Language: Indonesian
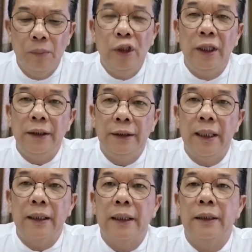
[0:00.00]
Kemudian
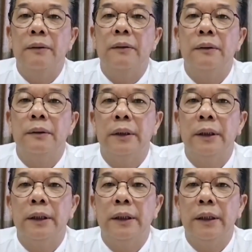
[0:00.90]
kita akan
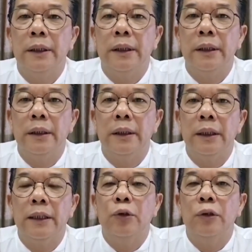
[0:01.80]
uh,
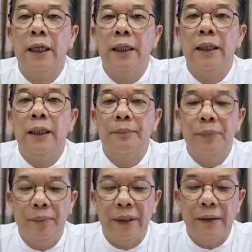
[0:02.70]
lanjutkan dengan
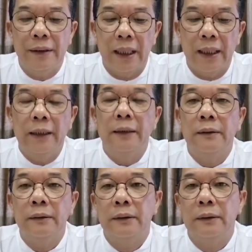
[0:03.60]

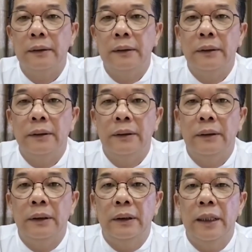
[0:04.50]
pemeriksaan
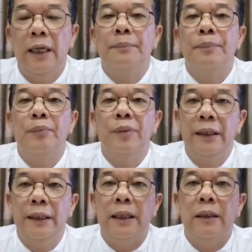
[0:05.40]
dan
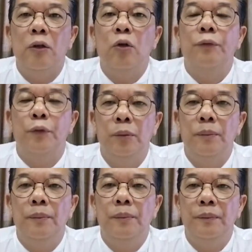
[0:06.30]
pemberian
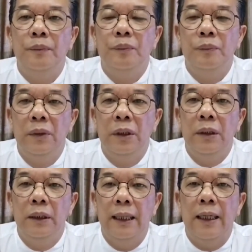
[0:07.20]
novum
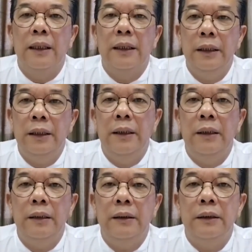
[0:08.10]

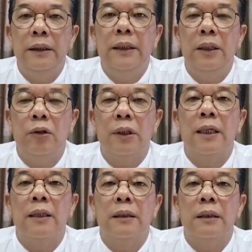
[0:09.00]
dari tiga
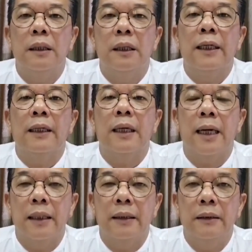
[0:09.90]
orang
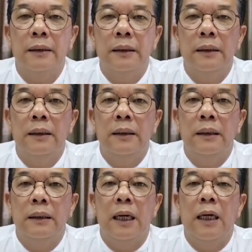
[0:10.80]
rekan
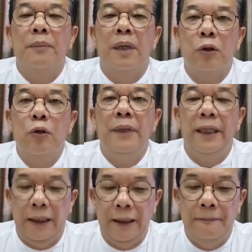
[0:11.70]
almarhum
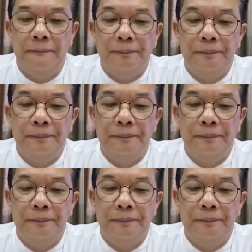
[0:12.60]
Eki,